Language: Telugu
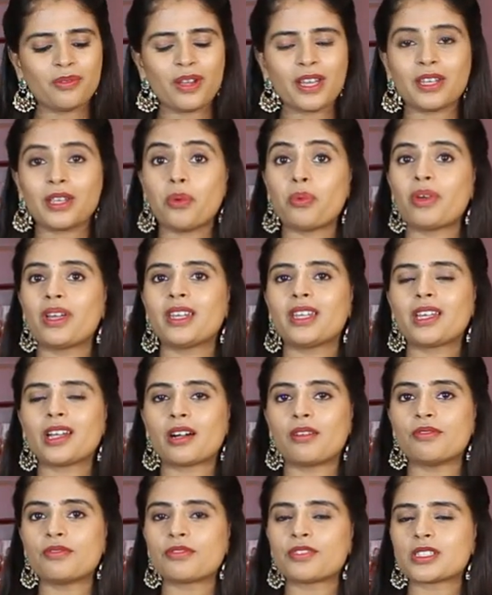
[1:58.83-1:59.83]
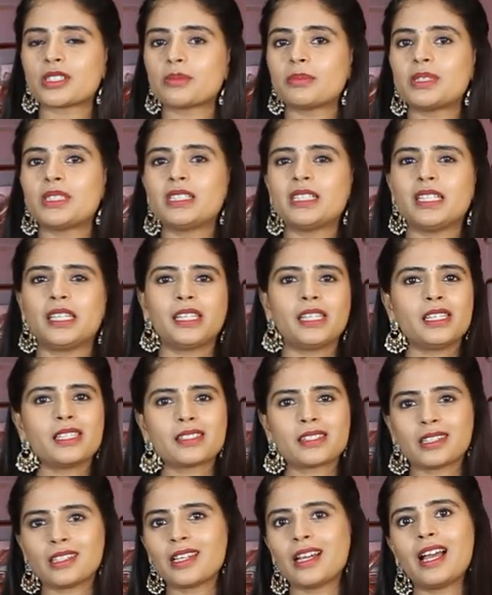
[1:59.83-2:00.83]
వెరీ వెరీ కంఫర్టబుల్
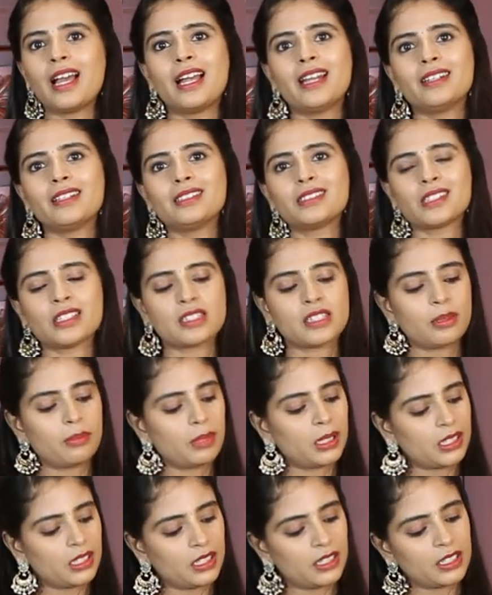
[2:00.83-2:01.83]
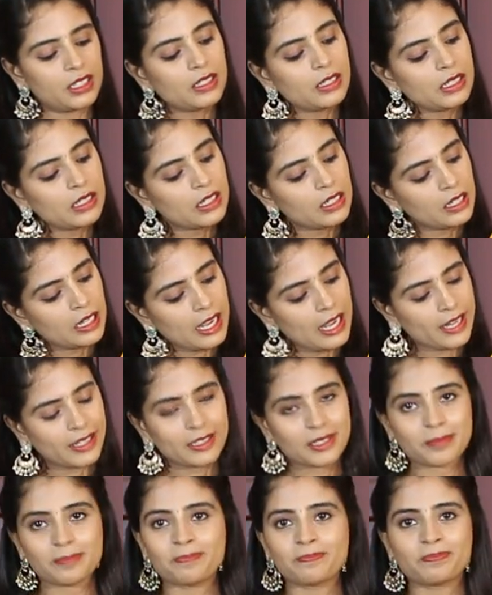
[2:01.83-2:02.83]
ఈజీగా హ్యాండిల్ చేసే మెటీరియల్ అండ్